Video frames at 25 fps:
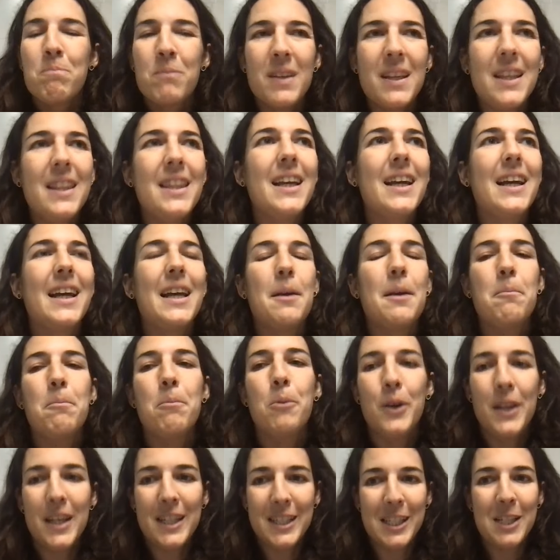Y dije,
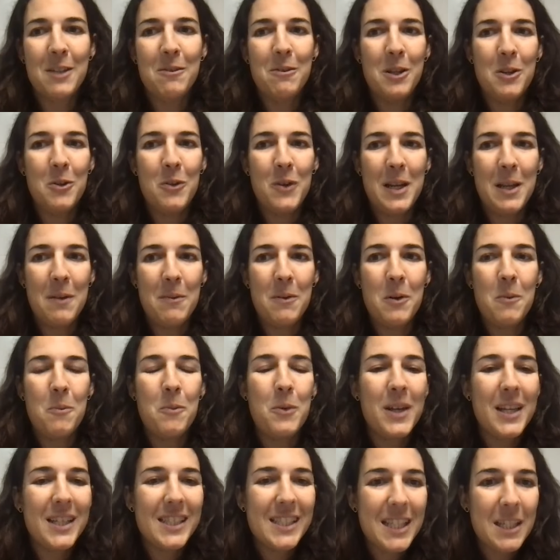voy a escribir un libro,
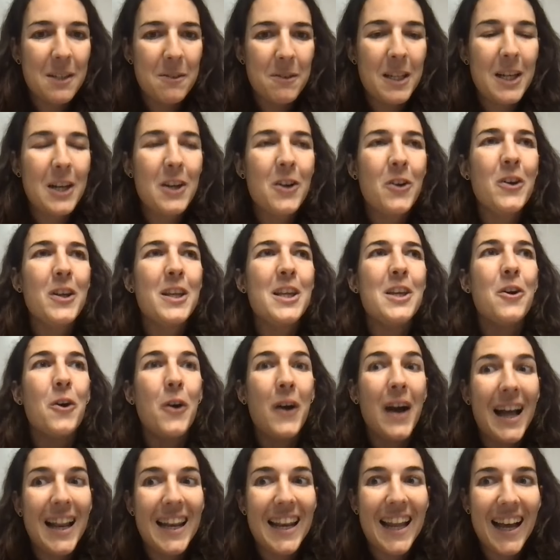voy a escribirlo y
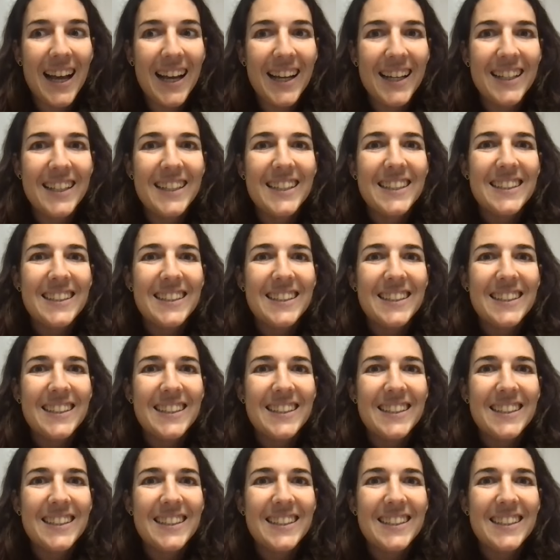ojalá